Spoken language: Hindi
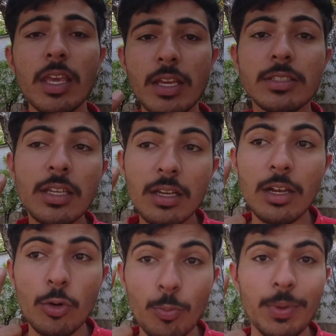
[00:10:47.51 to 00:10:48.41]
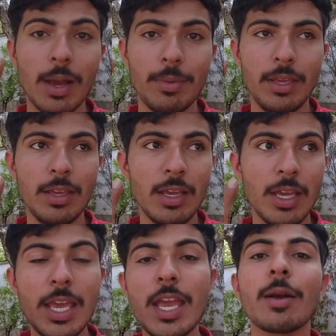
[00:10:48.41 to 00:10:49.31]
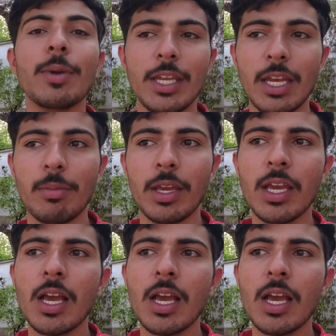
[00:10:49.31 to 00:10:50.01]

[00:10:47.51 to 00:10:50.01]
एक सिंगल रुपया भी एक महीने में